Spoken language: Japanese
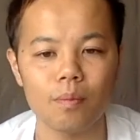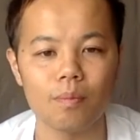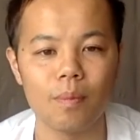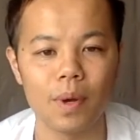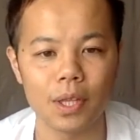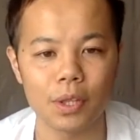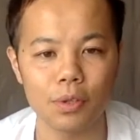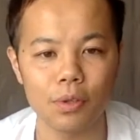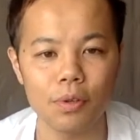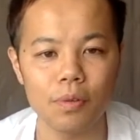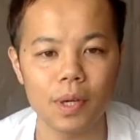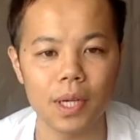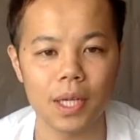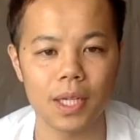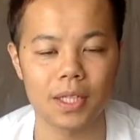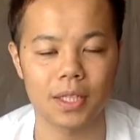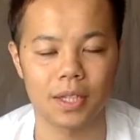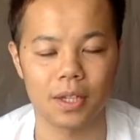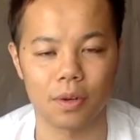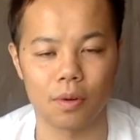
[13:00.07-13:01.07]
まあ、というわけ
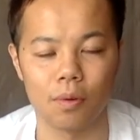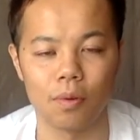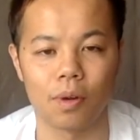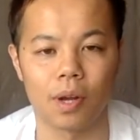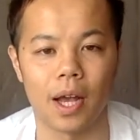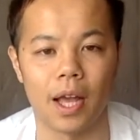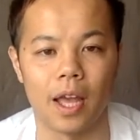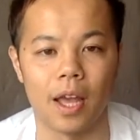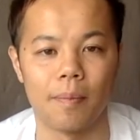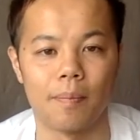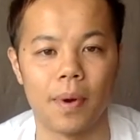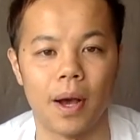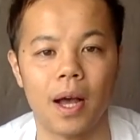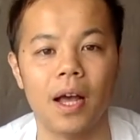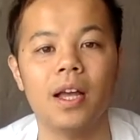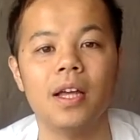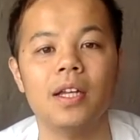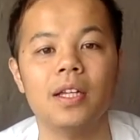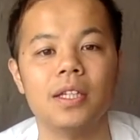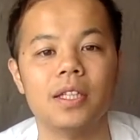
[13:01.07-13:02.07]
ですね今回、ま
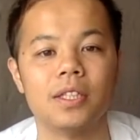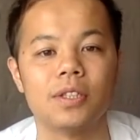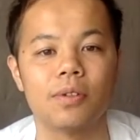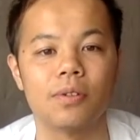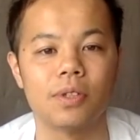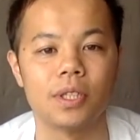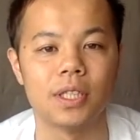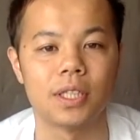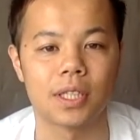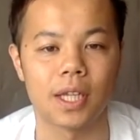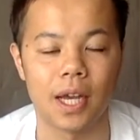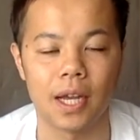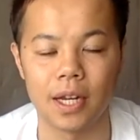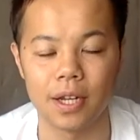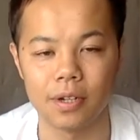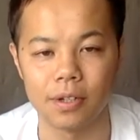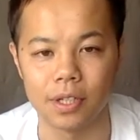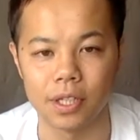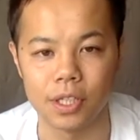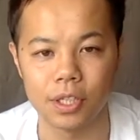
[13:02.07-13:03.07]
あ、人に好かれ
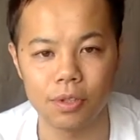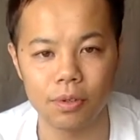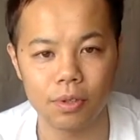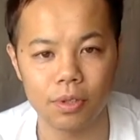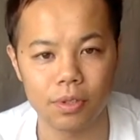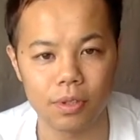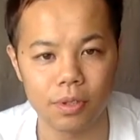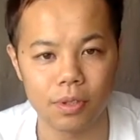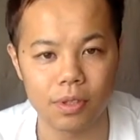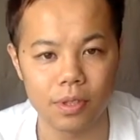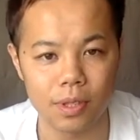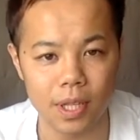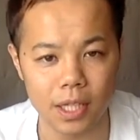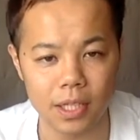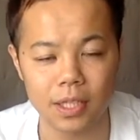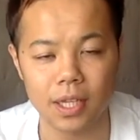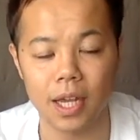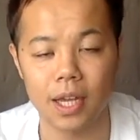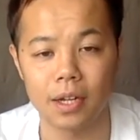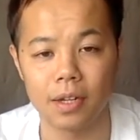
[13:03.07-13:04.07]
る一生ね、
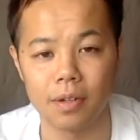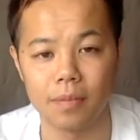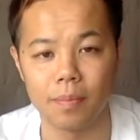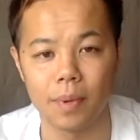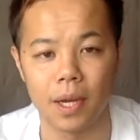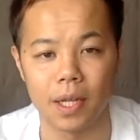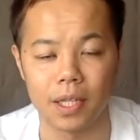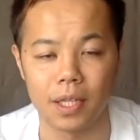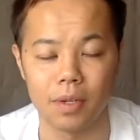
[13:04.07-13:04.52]
使える、まあ、日